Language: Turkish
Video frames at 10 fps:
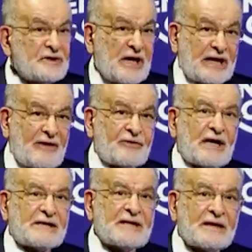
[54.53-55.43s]
ve
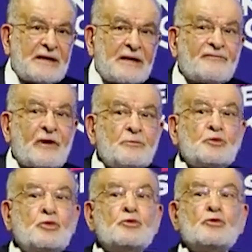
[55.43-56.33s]
şeref kazanır ve
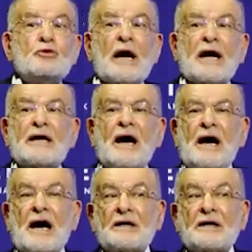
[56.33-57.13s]
bütün dünyaya